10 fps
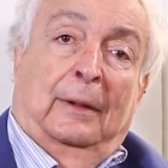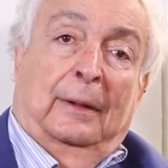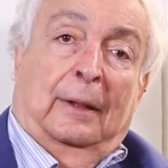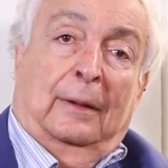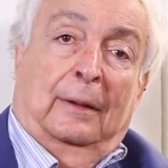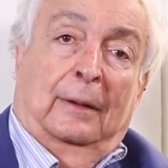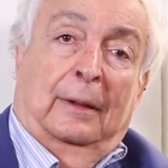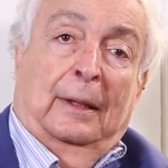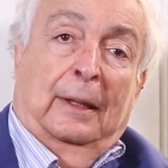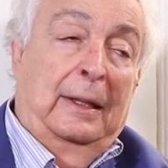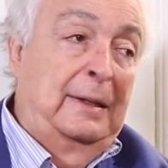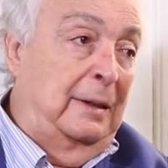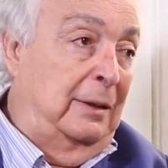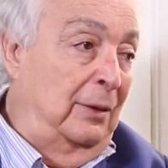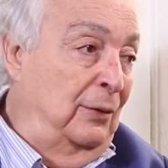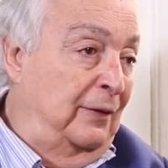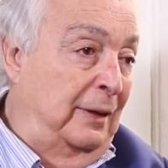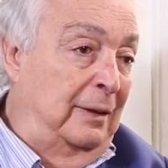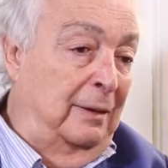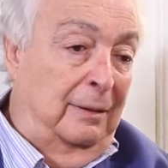D'accord et ils étaient
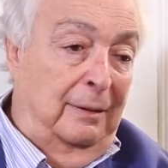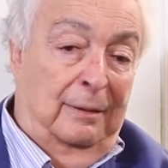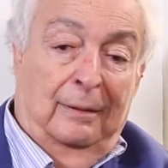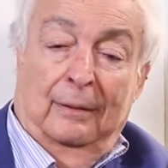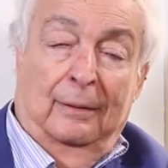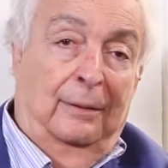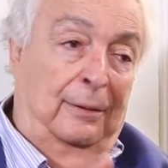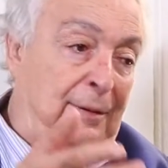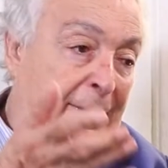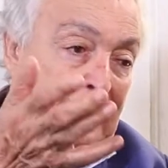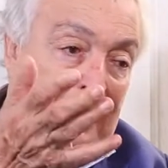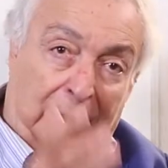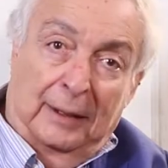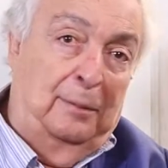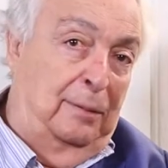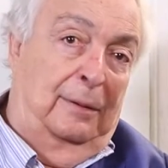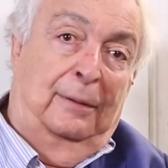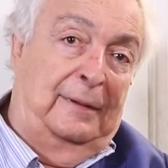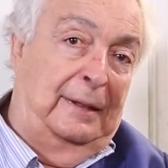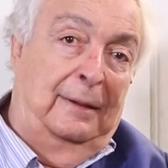aussi, euh, aussi terribles
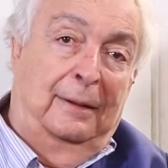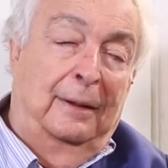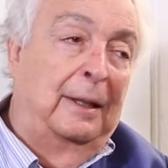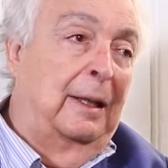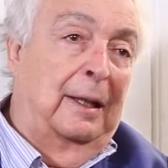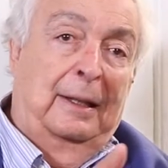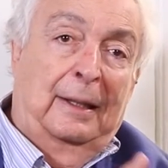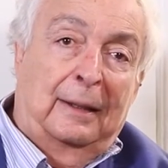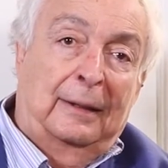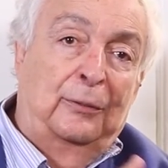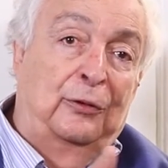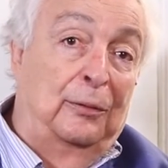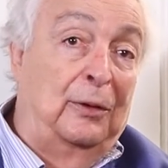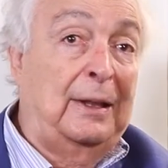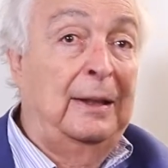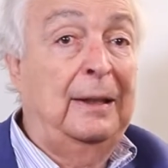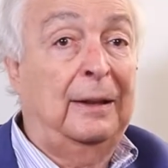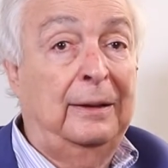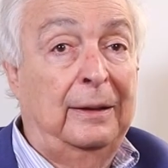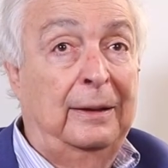aussi euh, à l'égard des musulmans qu'à
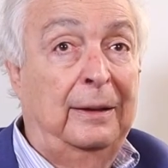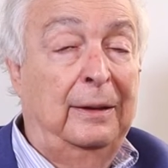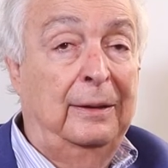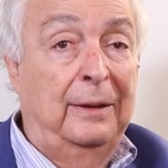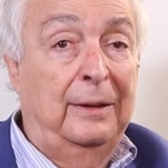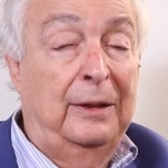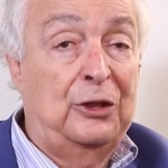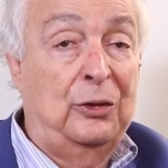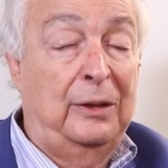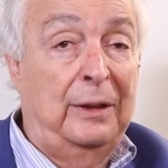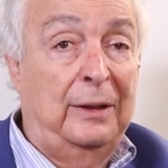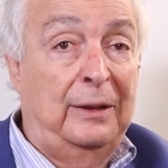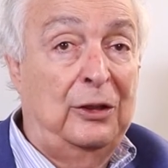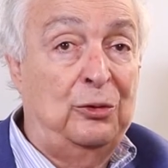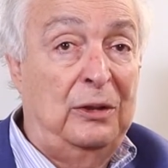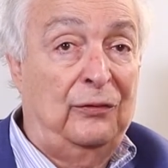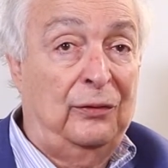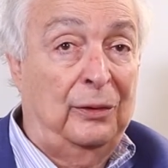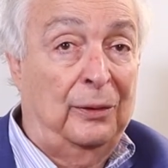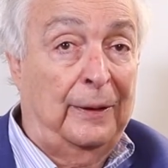l'égard des, des, juifs.
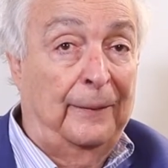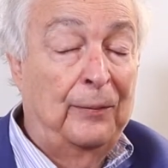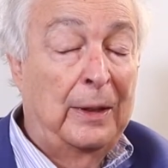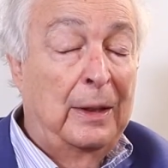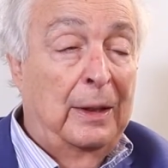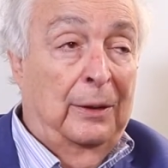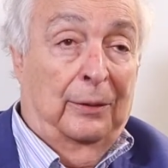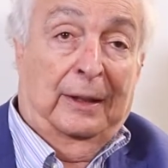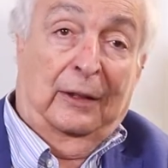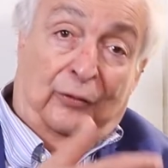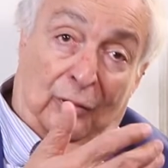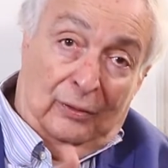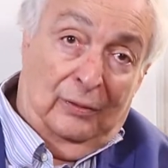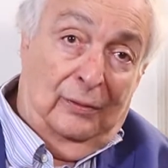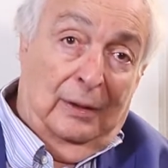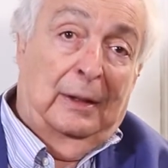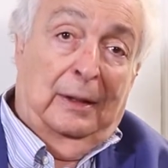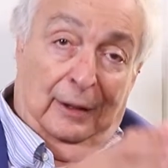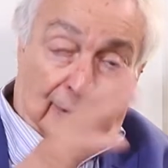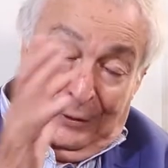Donc, donc il faut,
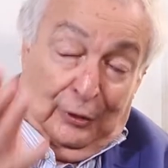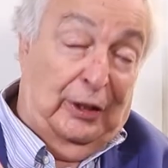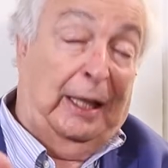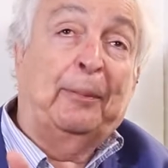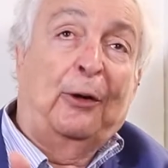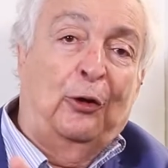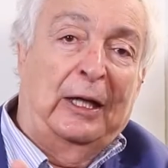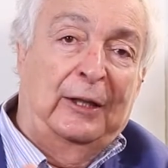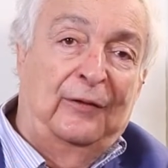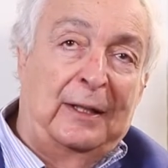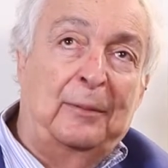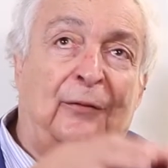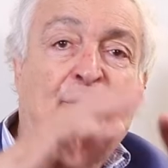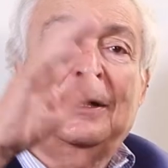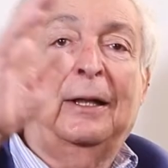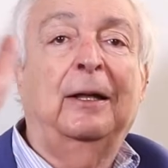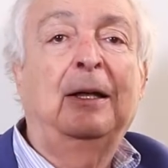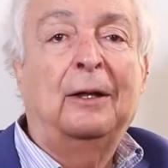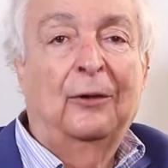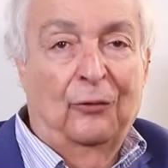je ne dirais pas relativiser, mais il faudrait
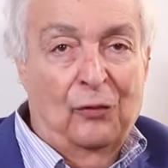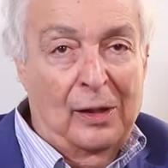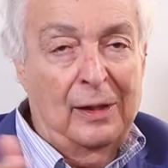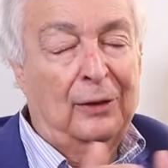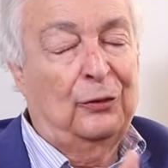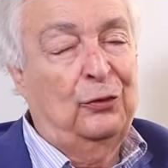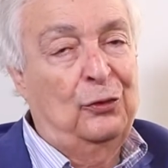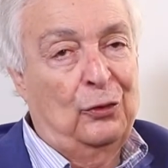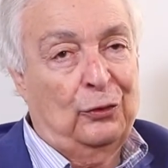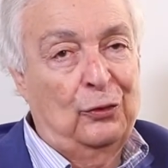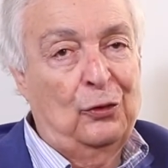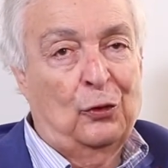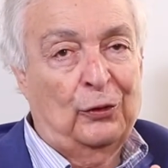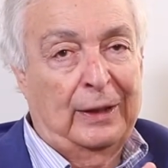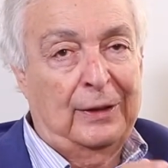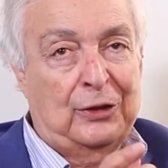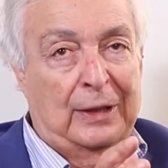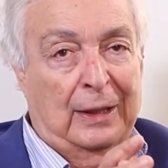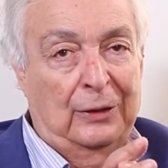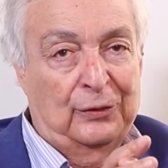voir tout le, tout le contexte
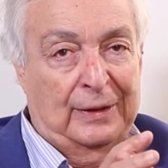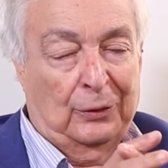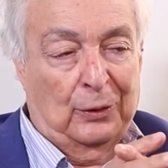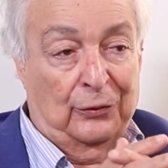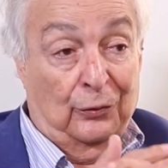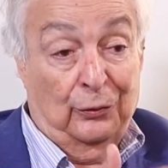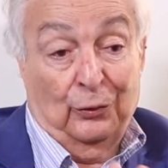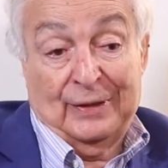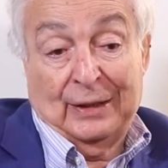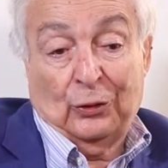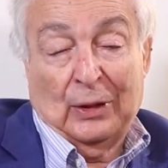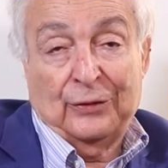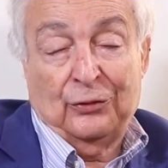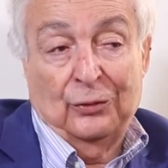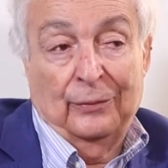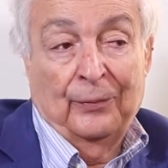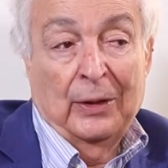général de cette relation. Donc cette relation